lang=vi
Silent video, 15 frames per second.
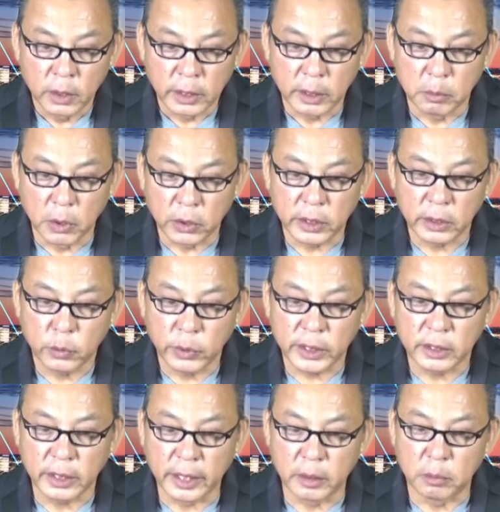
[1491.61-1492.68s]
thì một cái
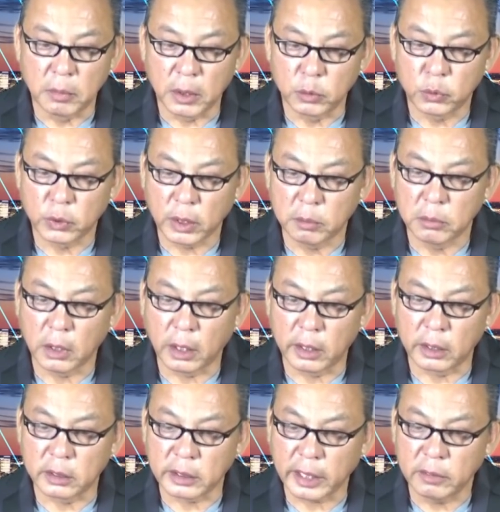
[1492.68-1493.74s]
quyết định mà ông Trump gọi
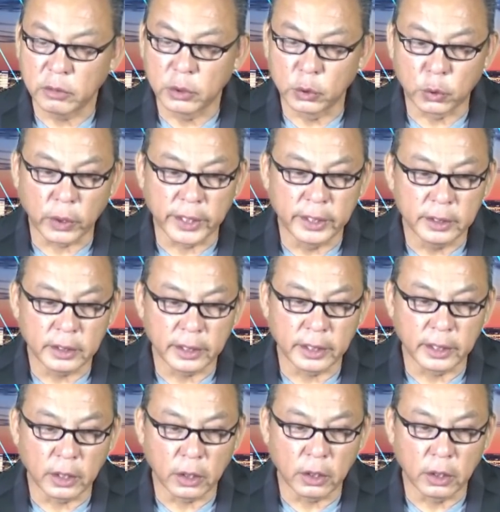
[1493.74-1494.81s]
là săn phù thủy
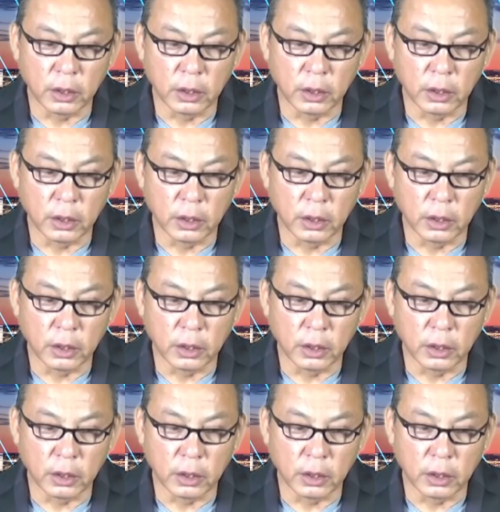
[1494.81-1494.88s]
thì